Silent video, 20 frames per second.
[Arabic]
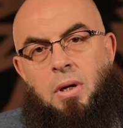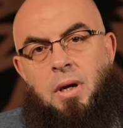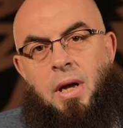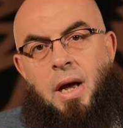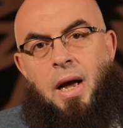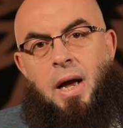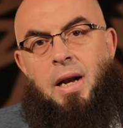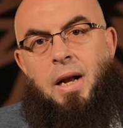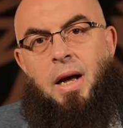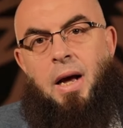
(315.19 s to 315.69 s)

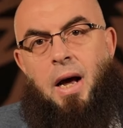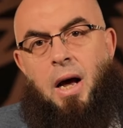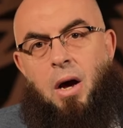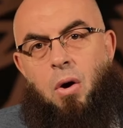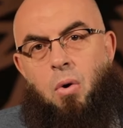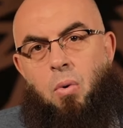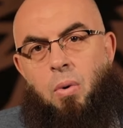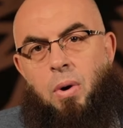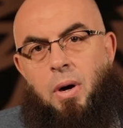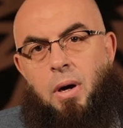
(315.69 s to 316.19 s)
كان
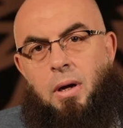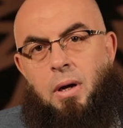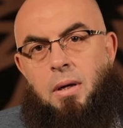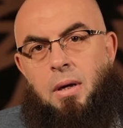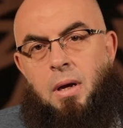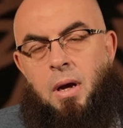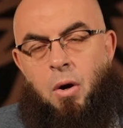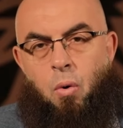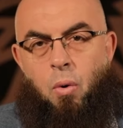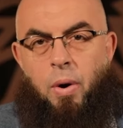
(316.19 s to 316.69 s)
أقوى
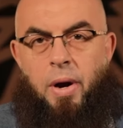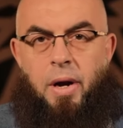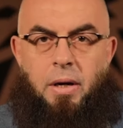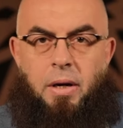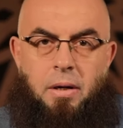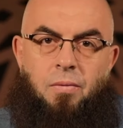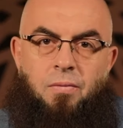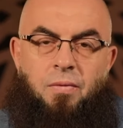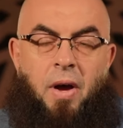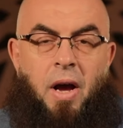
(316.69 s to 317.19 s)

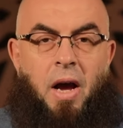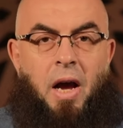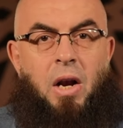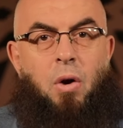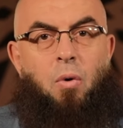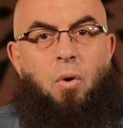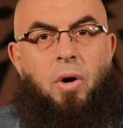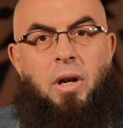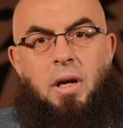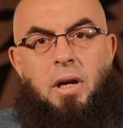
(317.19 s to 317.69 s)
إخوانه
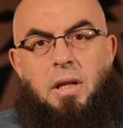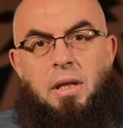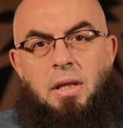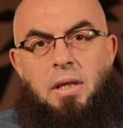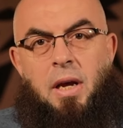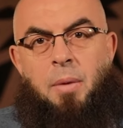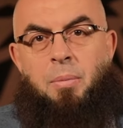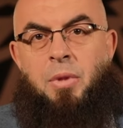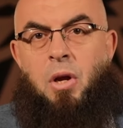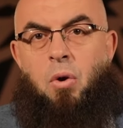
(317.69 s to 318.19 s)
فالوليد
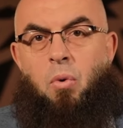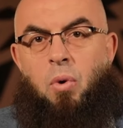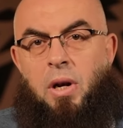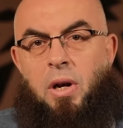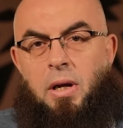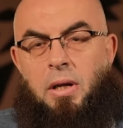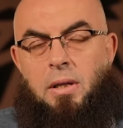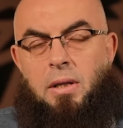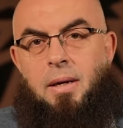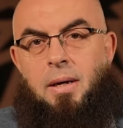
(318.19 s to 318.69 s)
بن
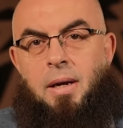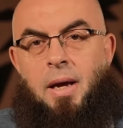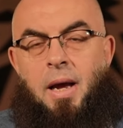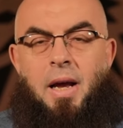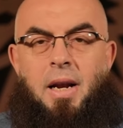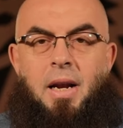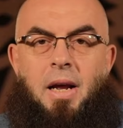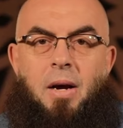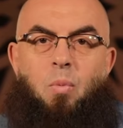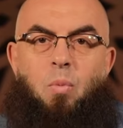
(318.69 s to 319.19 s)
الوليد
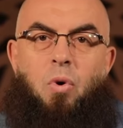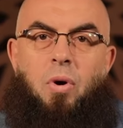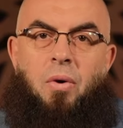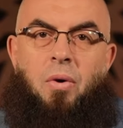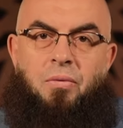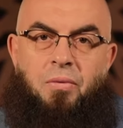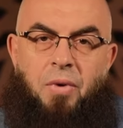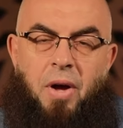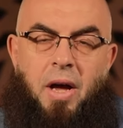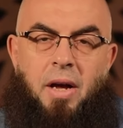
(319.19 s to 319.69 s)
كان
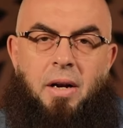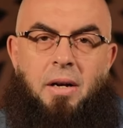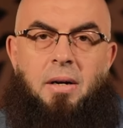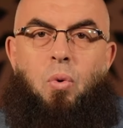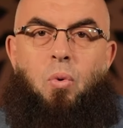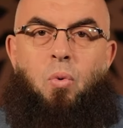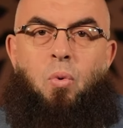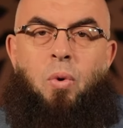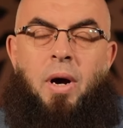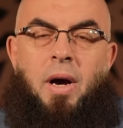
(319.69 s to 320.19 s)
مرفها
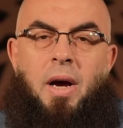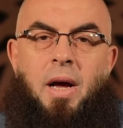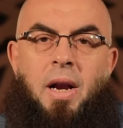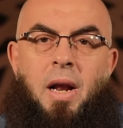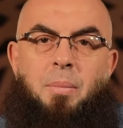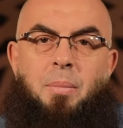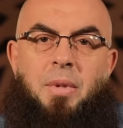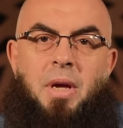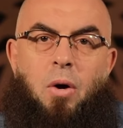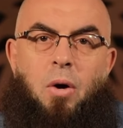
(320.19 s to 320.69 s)

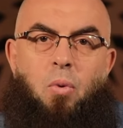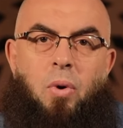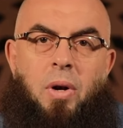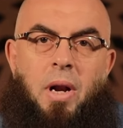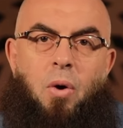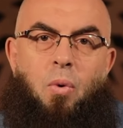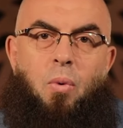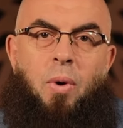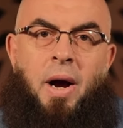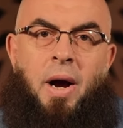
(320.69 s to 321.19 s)
ولم يكن
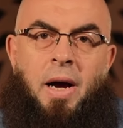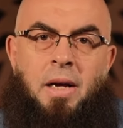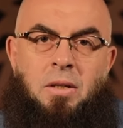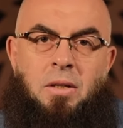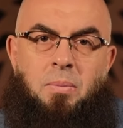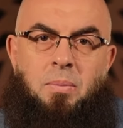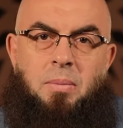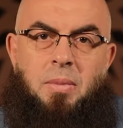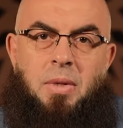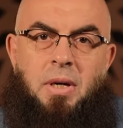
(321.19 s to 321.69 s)
له
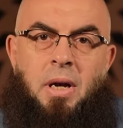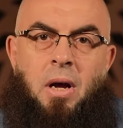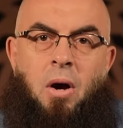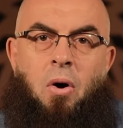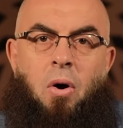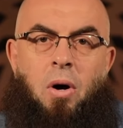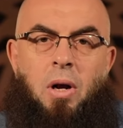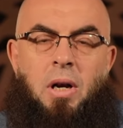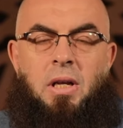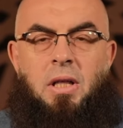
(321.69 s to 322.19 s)
عزم
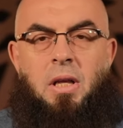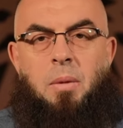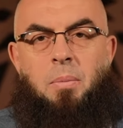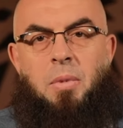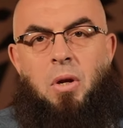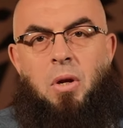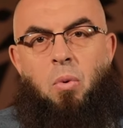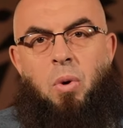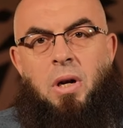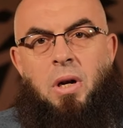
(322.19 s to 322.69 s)
كخالد بن
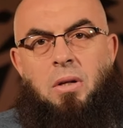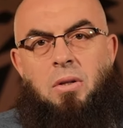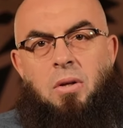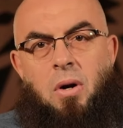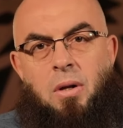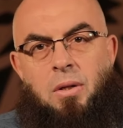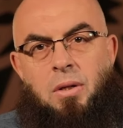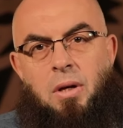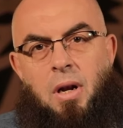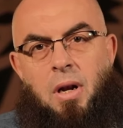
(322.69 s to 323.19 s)
الوليد
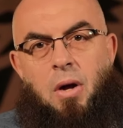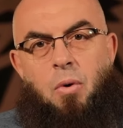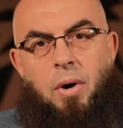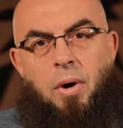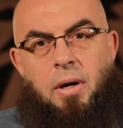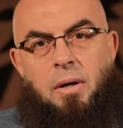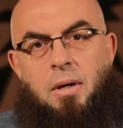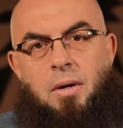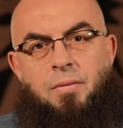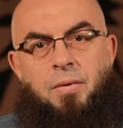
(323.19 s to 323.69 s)
رضي الله
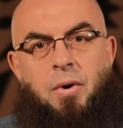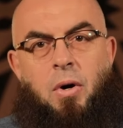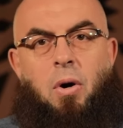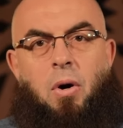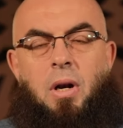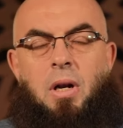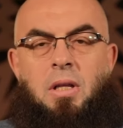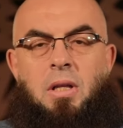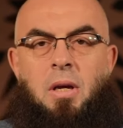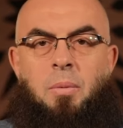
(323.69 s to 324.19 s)
عنه
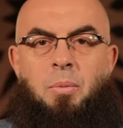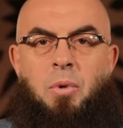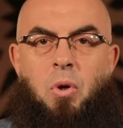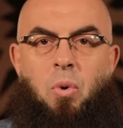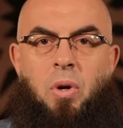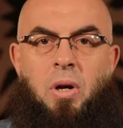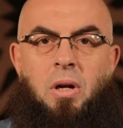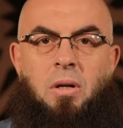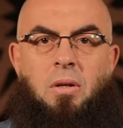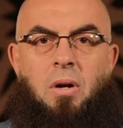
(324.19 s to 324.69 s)
فخالد بن
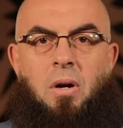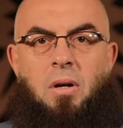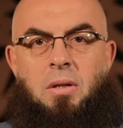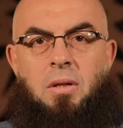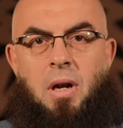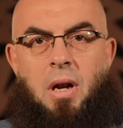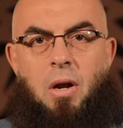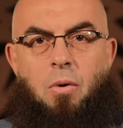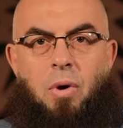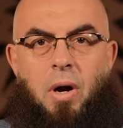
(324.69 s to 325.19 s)
الوليد
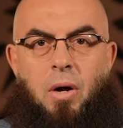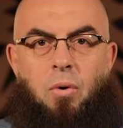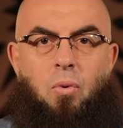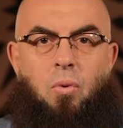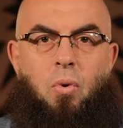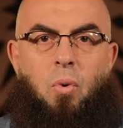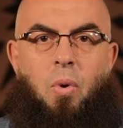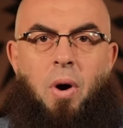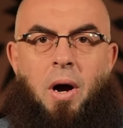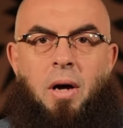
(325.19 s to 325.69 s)
رضي الله عنه
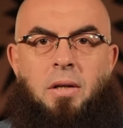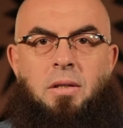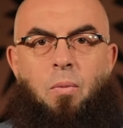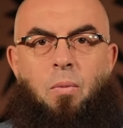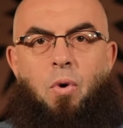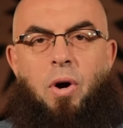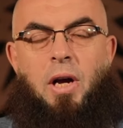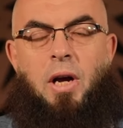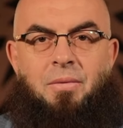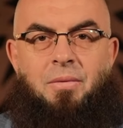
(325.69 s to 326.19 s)
هو أعظم
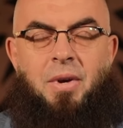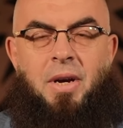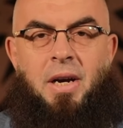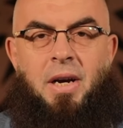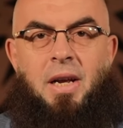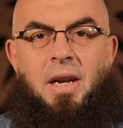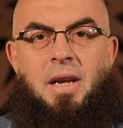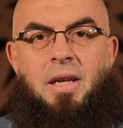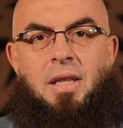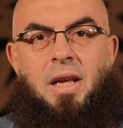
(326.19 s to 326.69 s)
واحد في
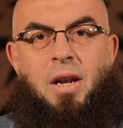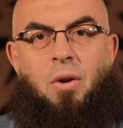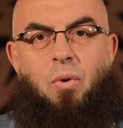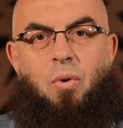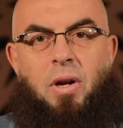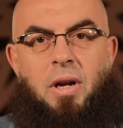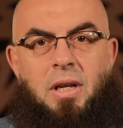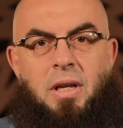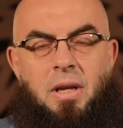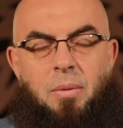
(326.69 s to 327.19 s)
عيلة
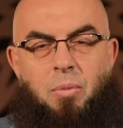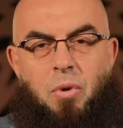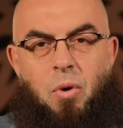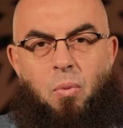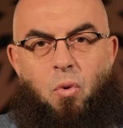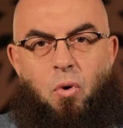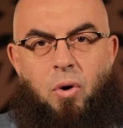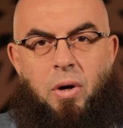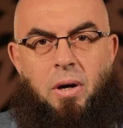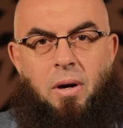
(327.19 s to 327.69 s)
الوليد بن
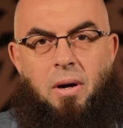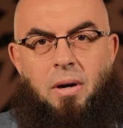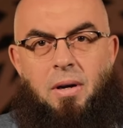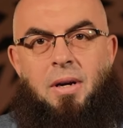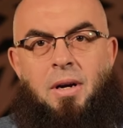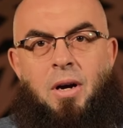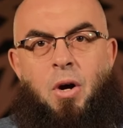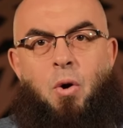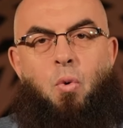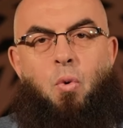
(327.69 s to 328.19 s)
المغيرة
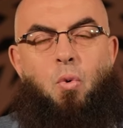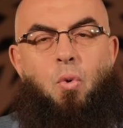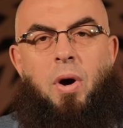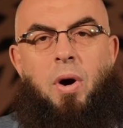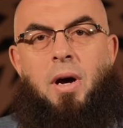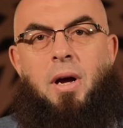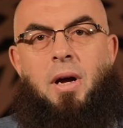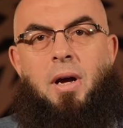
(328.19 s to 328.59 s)
هو